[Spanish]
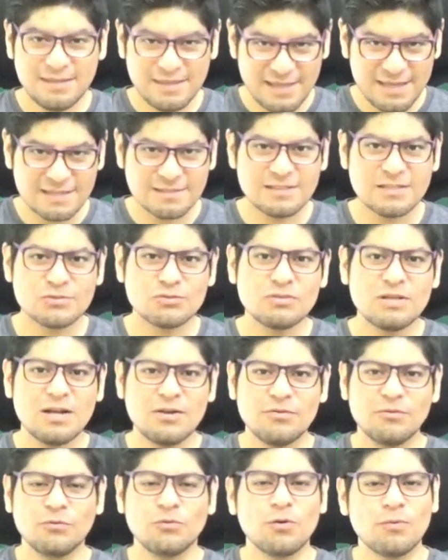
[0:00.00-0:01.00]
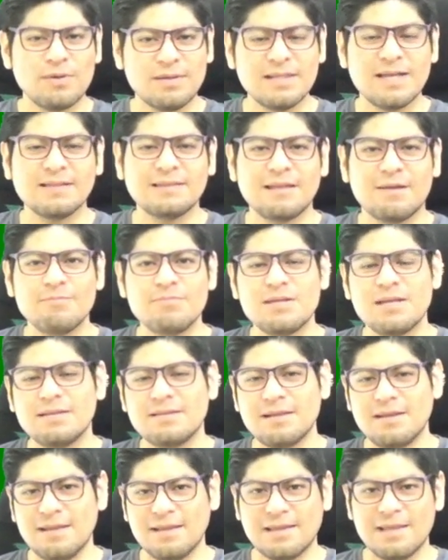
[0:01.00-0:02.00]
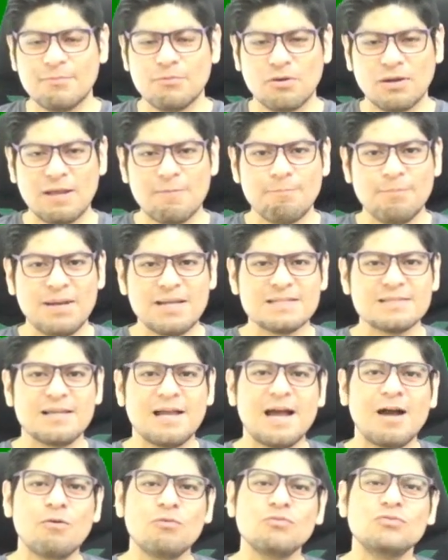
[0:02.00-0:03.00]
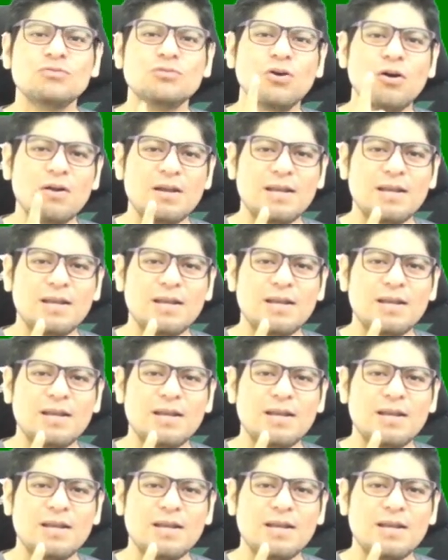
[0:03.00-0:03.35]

Y esta es una novedad también del Xbox Game Pass a un